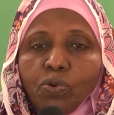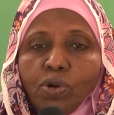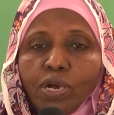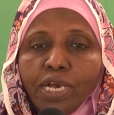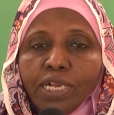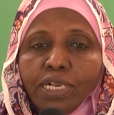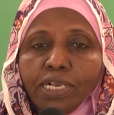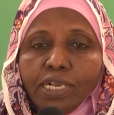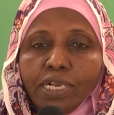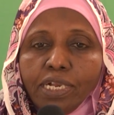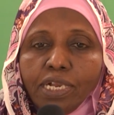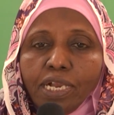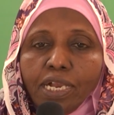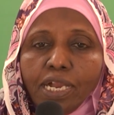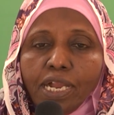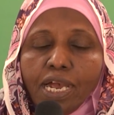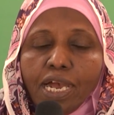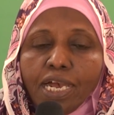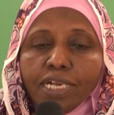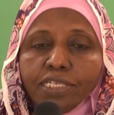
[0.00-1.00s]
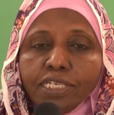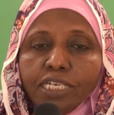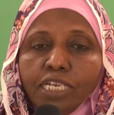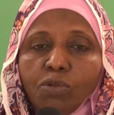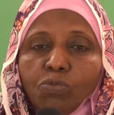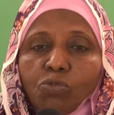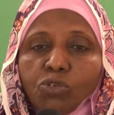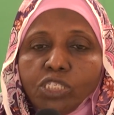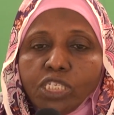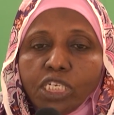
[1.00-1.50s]
عن هذه
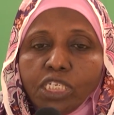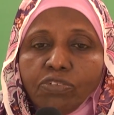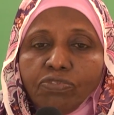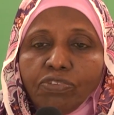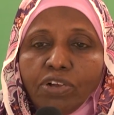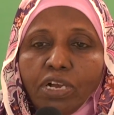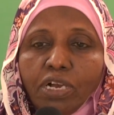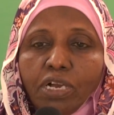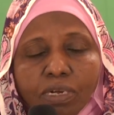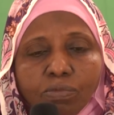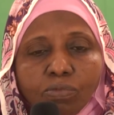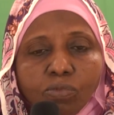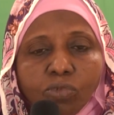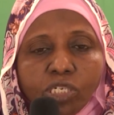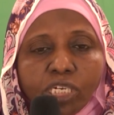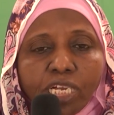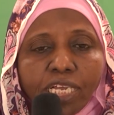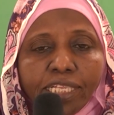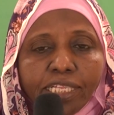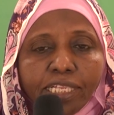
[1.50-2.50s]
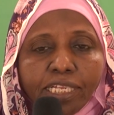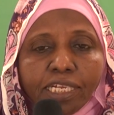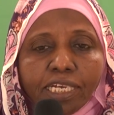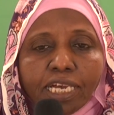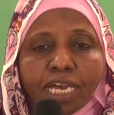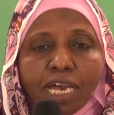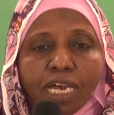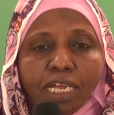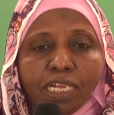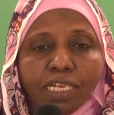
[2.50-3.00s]
المستشفى مشكلتي
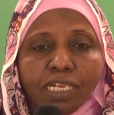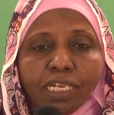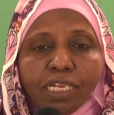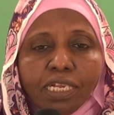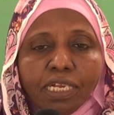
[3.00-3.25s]
كان